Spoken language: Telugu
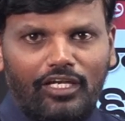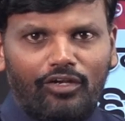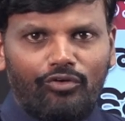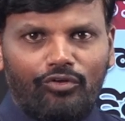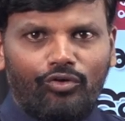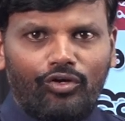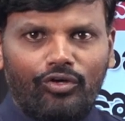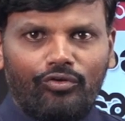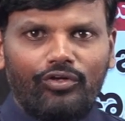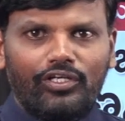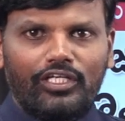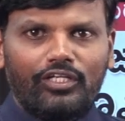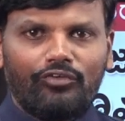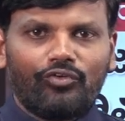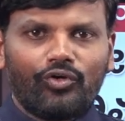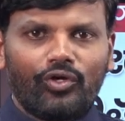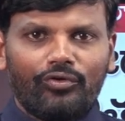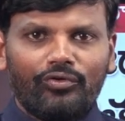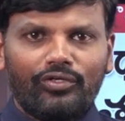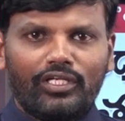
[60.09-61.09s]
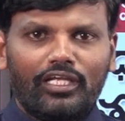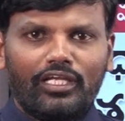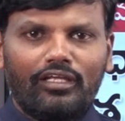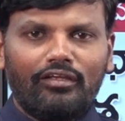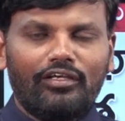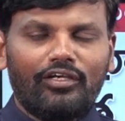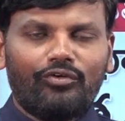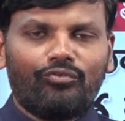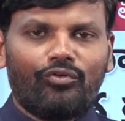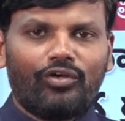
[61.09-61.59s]
పెన్షన్లు ఓడగొట్టి
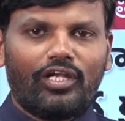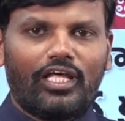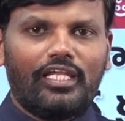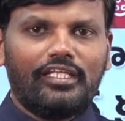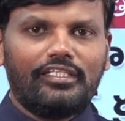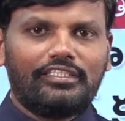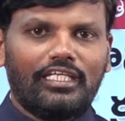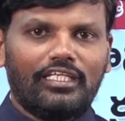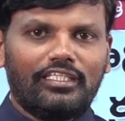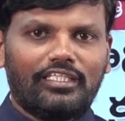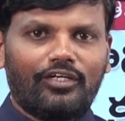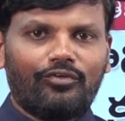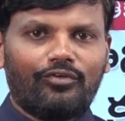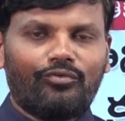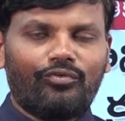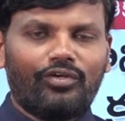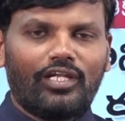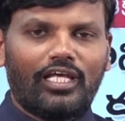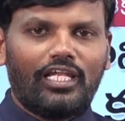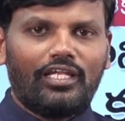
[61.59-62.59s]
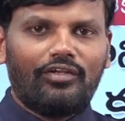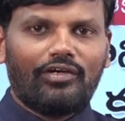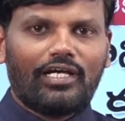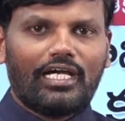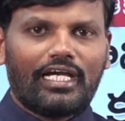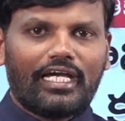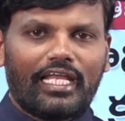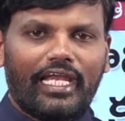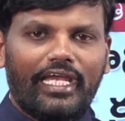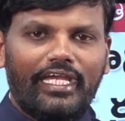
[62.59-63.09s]
ఓడగొట్టే ఎక్కువ ఉండాలి ఇచ్చేయి తక్కువ
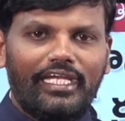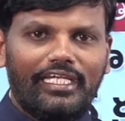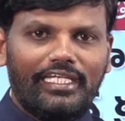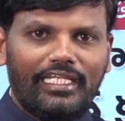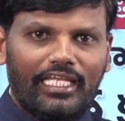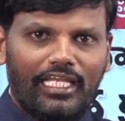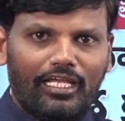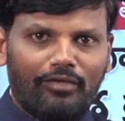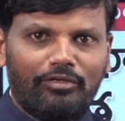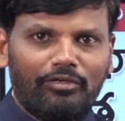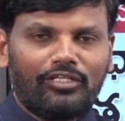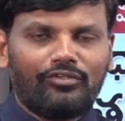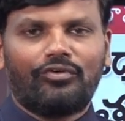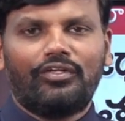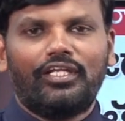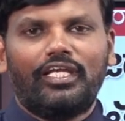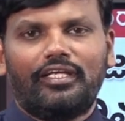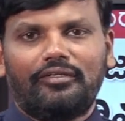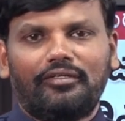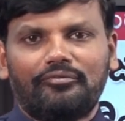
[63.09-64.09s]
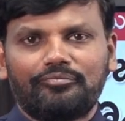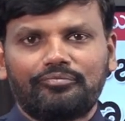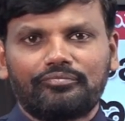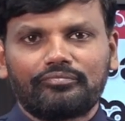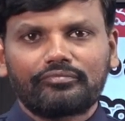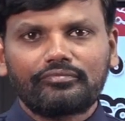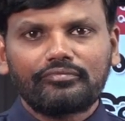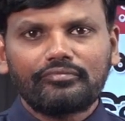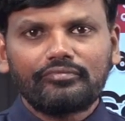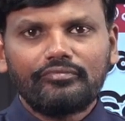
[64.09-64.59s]
ఉండాలని ఒక క్రైటీరియా పెట్టుకొని
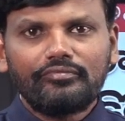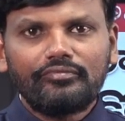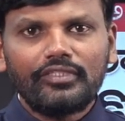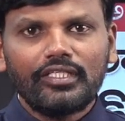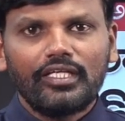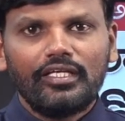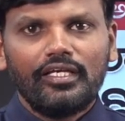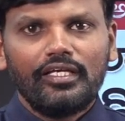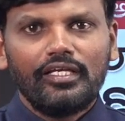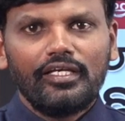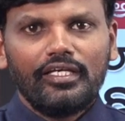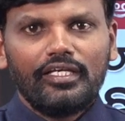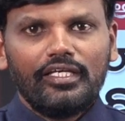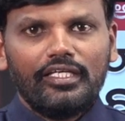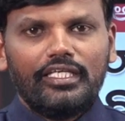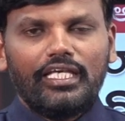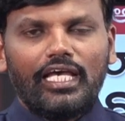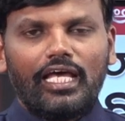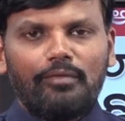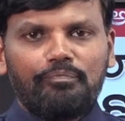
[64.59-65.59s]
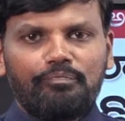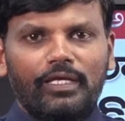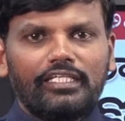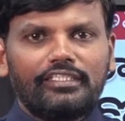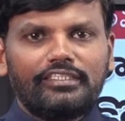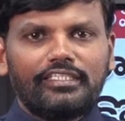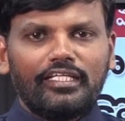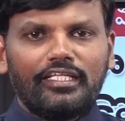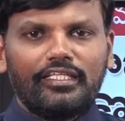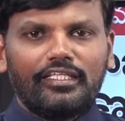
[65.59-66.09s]
ఇవాళ
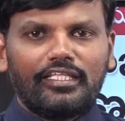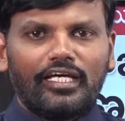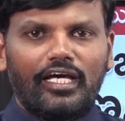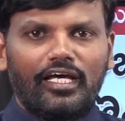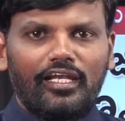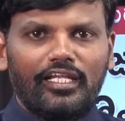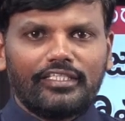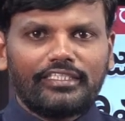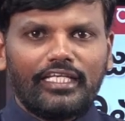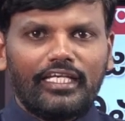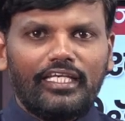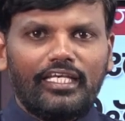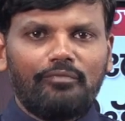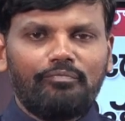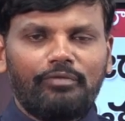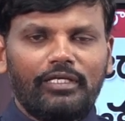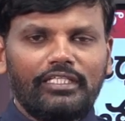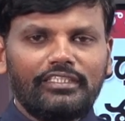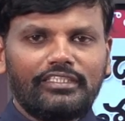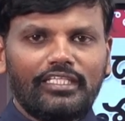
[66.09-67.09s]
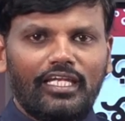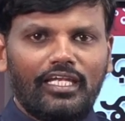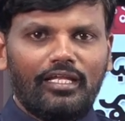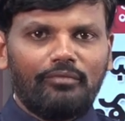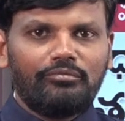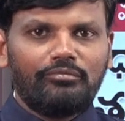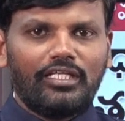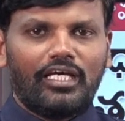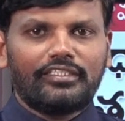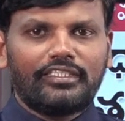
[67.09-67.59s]
పెన్షన్దారుల సంఖ్య
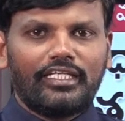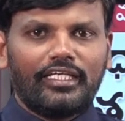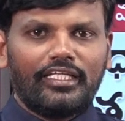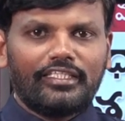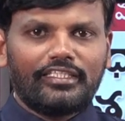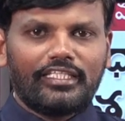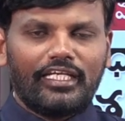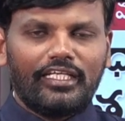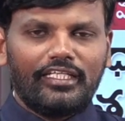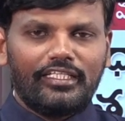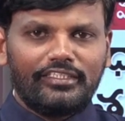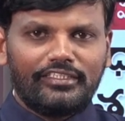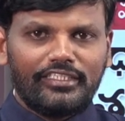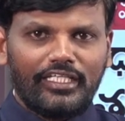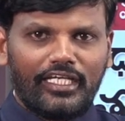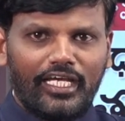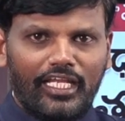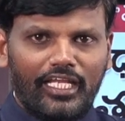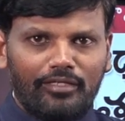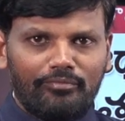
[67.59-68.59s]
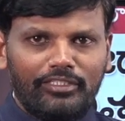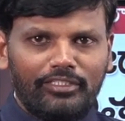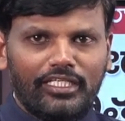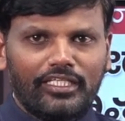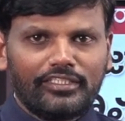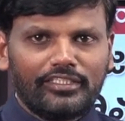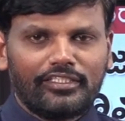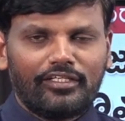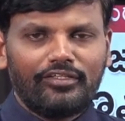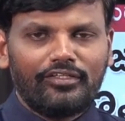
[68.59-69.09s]
పెన్షన్ లబ్ధిదారుల సంఖ్య తగ్గించే
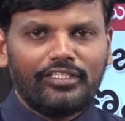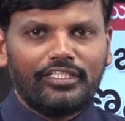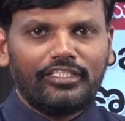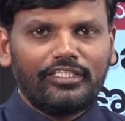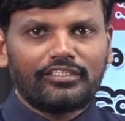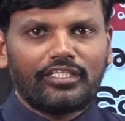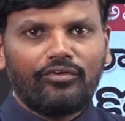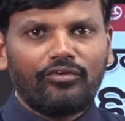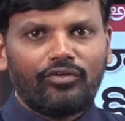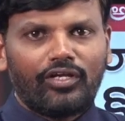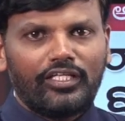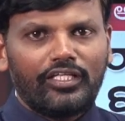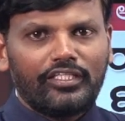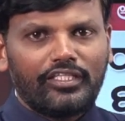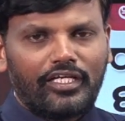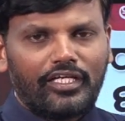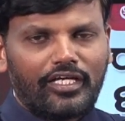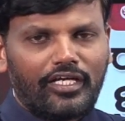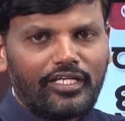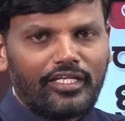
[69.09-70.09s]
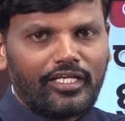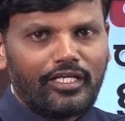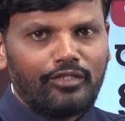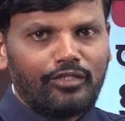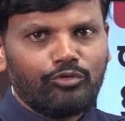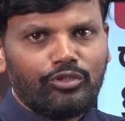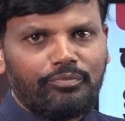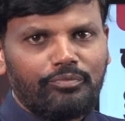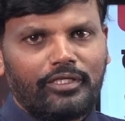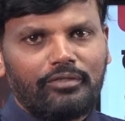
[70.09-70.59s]
కార్యక్రమం చేస్తారు దీన్ని సంక్రాంతి
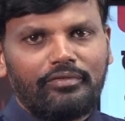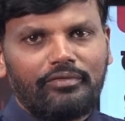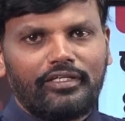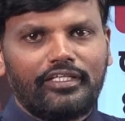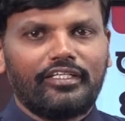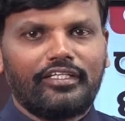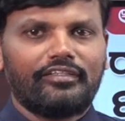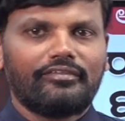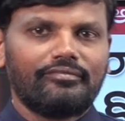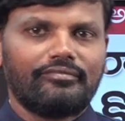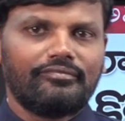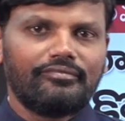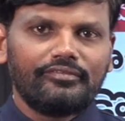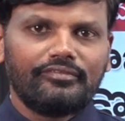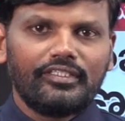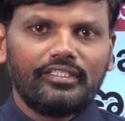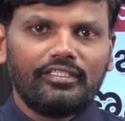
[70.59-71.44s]
కానుక అని ముందు పేరు పెట్టారు